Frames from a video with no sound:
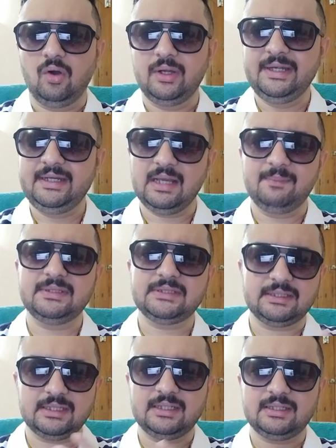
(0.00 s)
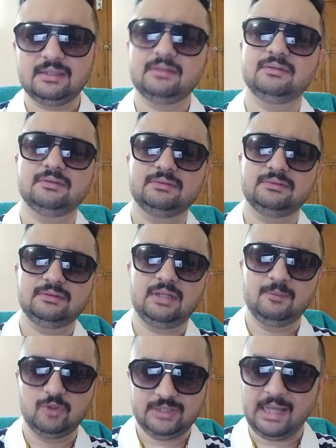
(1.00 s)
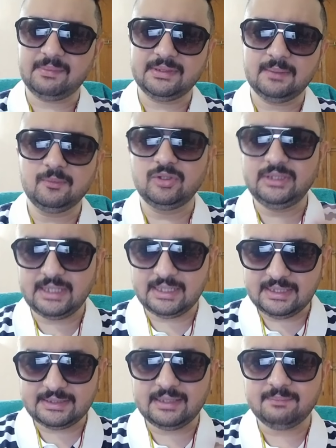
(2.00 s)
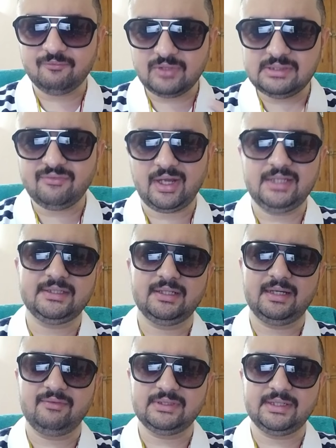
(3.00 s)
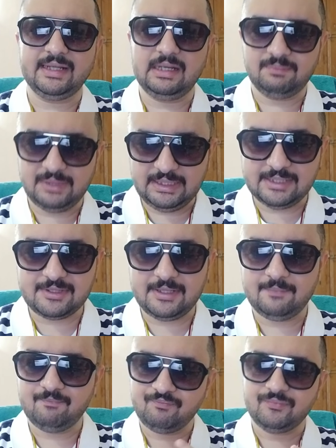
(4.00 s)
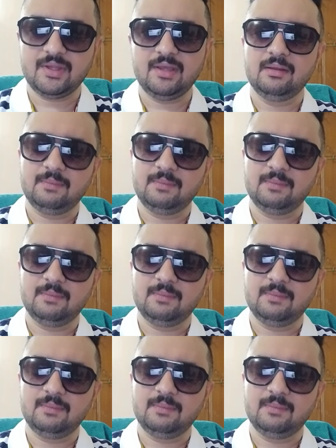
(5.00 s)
इंडिया में ज़्यादा हम होशियार बनते हैं हम खुद ही कर लेते हैं किसी फाइनेंशियल एडवाइज़र की हेल्प नहीं लेते हैं